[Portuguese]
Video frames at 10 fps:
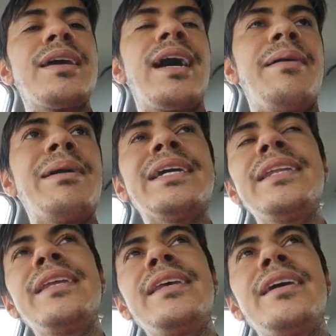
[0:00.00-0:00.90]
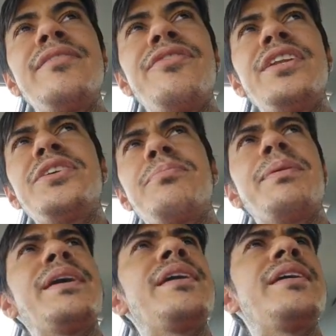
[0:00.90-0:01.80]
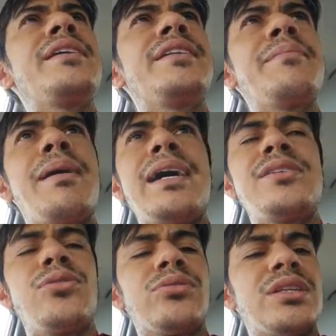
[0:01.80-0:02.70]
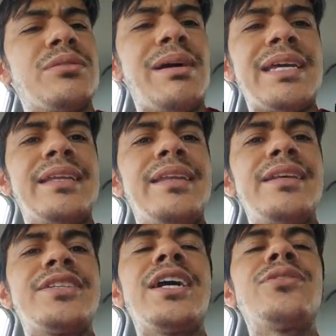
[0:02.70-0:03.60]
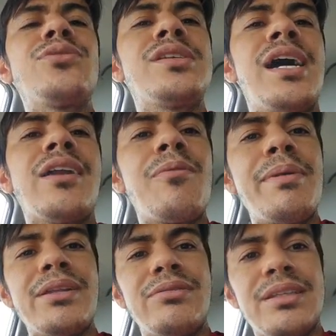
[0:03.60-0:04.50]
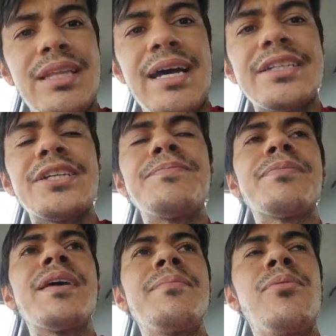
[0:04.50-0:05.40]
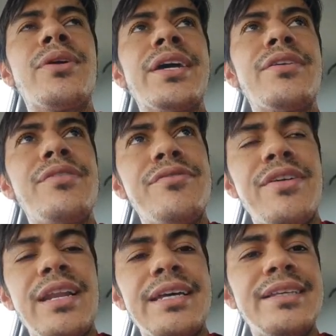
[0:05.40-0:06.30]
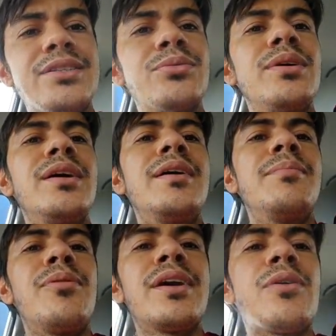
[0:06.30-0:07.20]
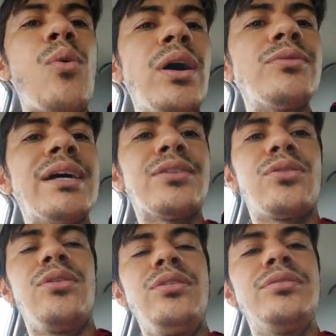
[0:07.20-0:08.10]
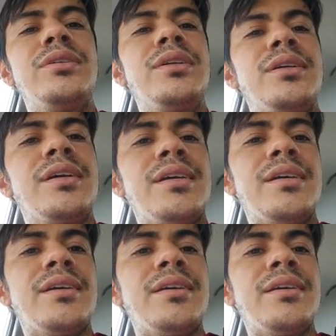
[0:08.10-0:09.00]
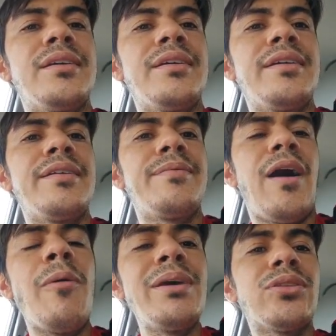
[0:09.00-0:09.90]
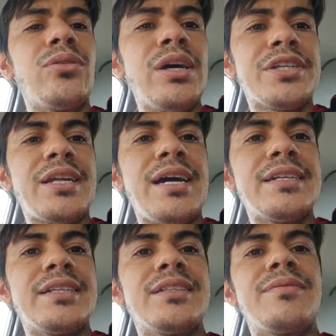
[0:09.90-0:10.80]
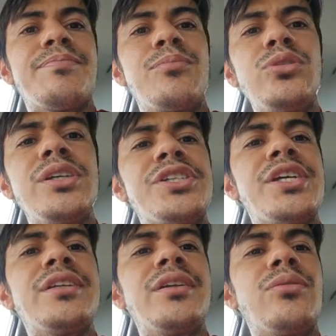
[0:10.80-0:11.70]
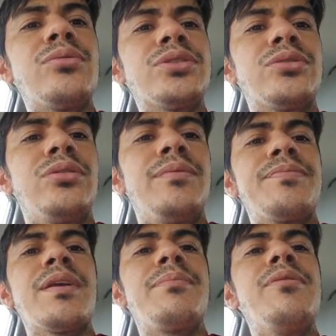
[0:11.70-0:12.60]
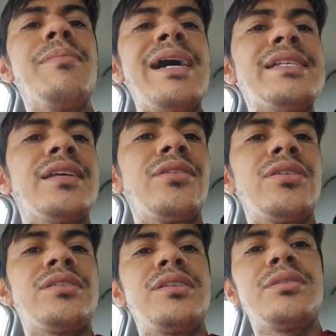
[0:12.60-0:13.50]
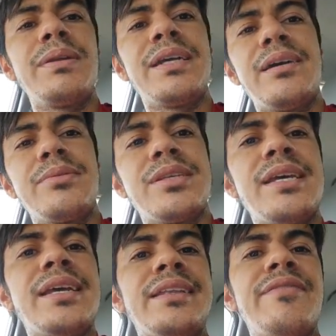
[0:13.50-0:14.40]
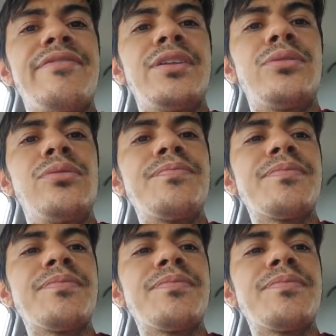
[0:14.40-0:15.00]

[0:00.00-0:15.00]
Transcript: a maquininha Infinity Pay e demais outras maquininhas já anunciaram aumento de taxa. Por que, que eu venho falar isso? Porque quando a Tom é, aumentou as taxas, muita gente não gostou. Por mais que nós explicamos aí que é devido